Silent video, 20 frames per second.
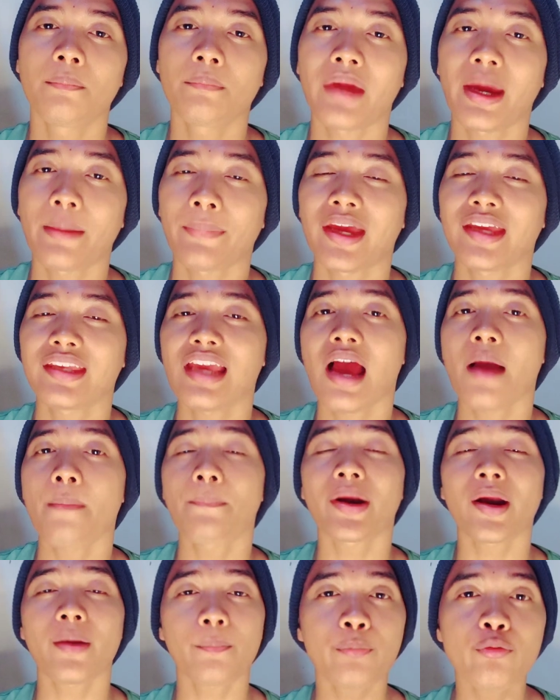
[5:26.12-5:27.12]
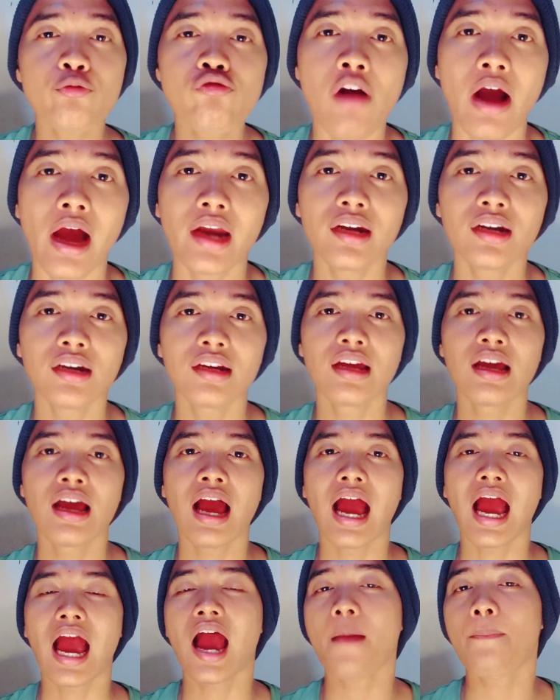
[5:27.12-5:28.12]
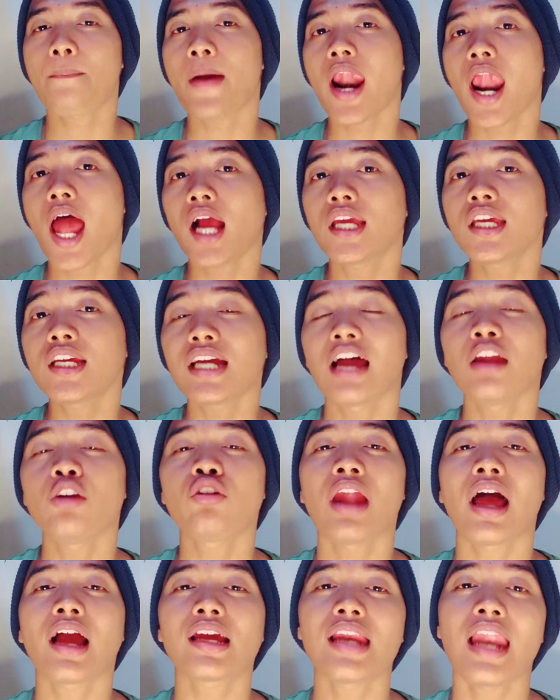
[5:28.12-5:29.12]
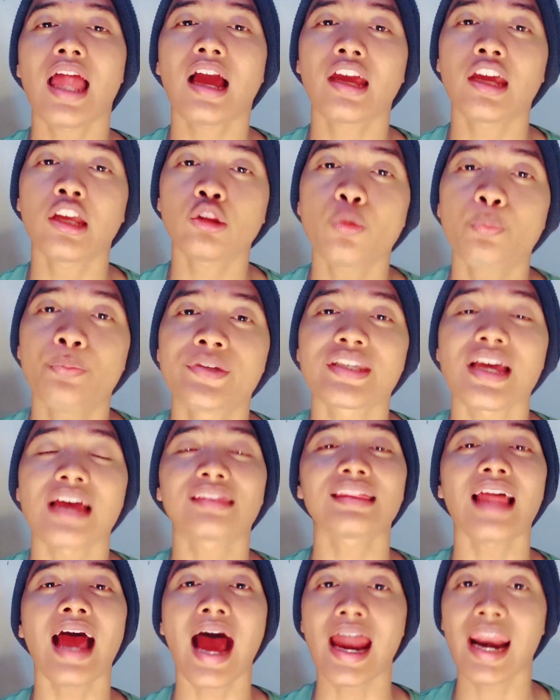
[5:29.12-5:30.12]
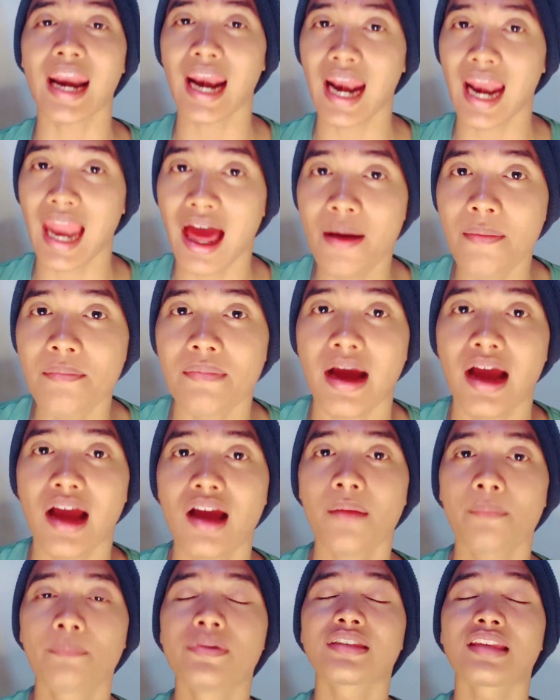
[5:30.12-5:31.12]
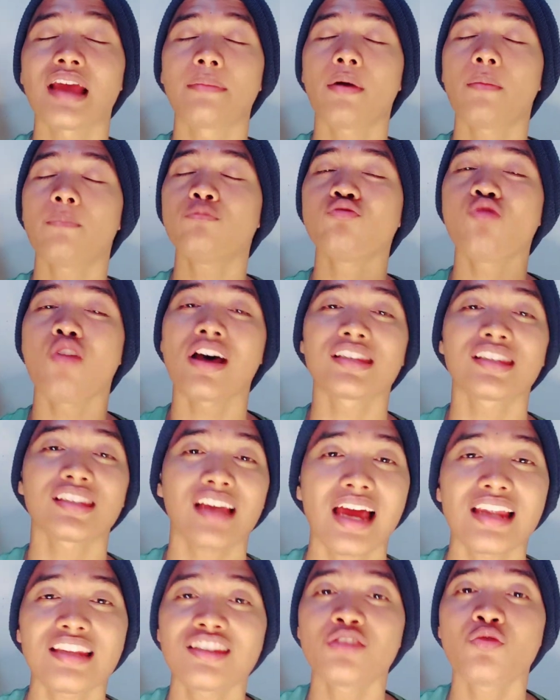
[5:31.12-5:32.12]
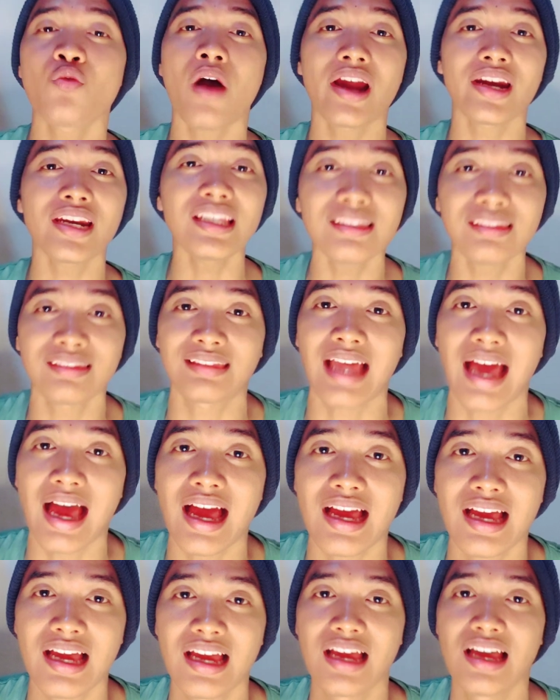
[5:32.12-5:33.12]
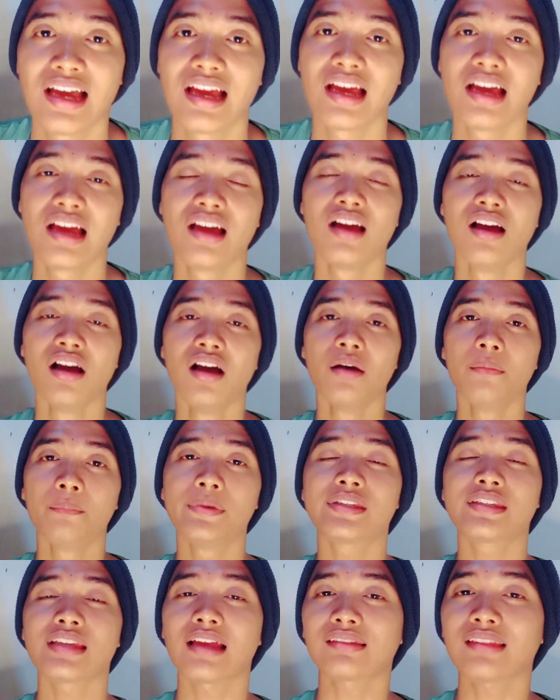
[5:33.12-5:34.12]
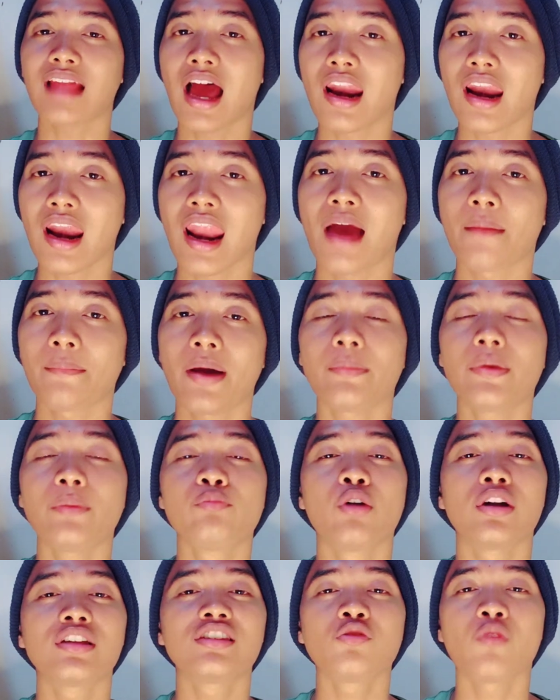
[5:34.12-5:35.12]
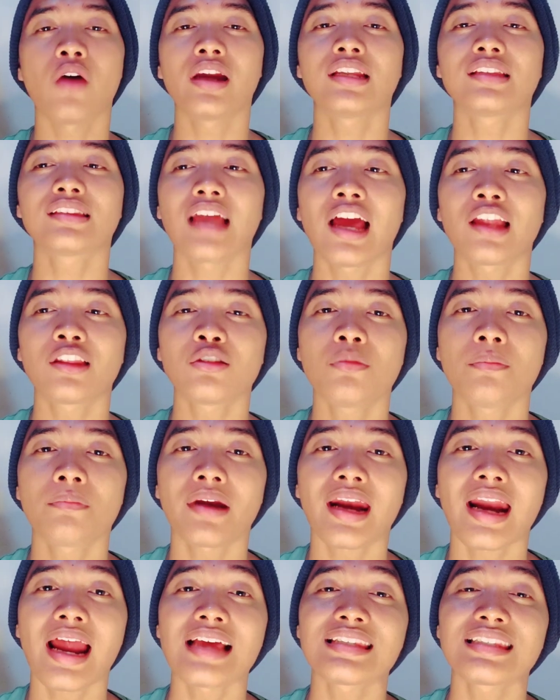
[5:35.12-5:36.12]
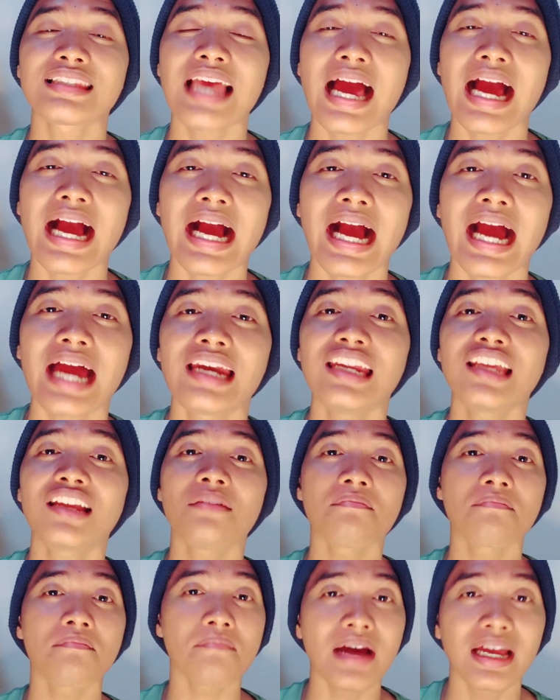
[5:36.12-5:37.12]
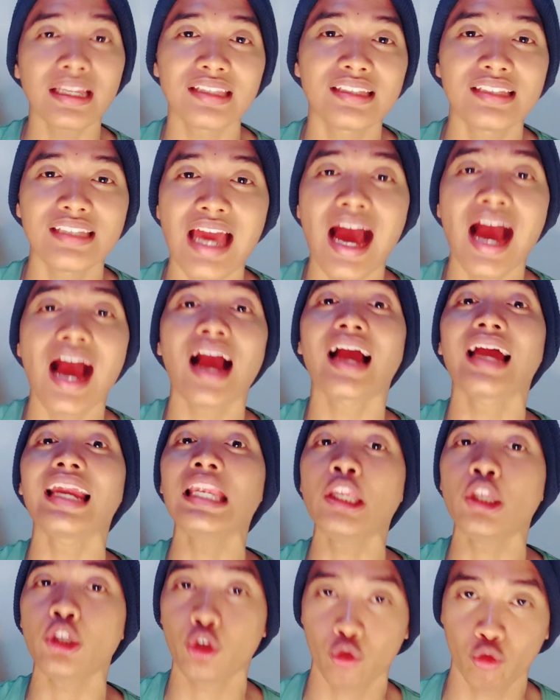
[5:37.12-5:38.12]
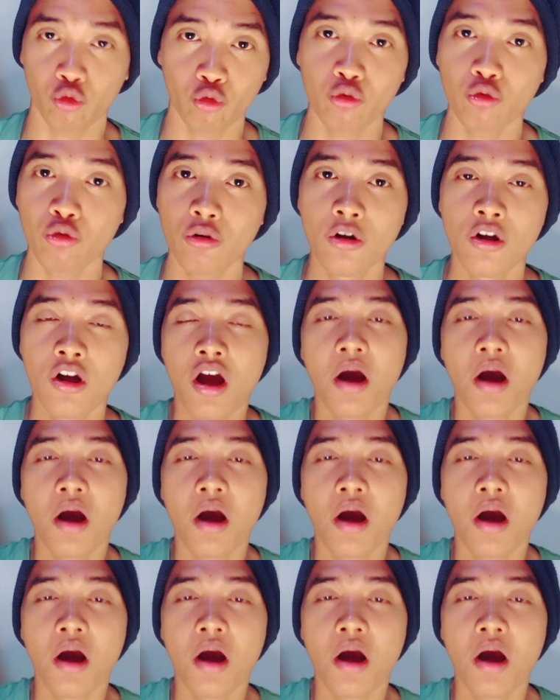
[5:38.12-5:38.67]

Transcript: memeknya perempuan apalagi kalau laki-laki itu bisa tahan lama bisa memuaskan si wanita bisa tahan lama membuat si wanita itu merasakan nikmatnya kencu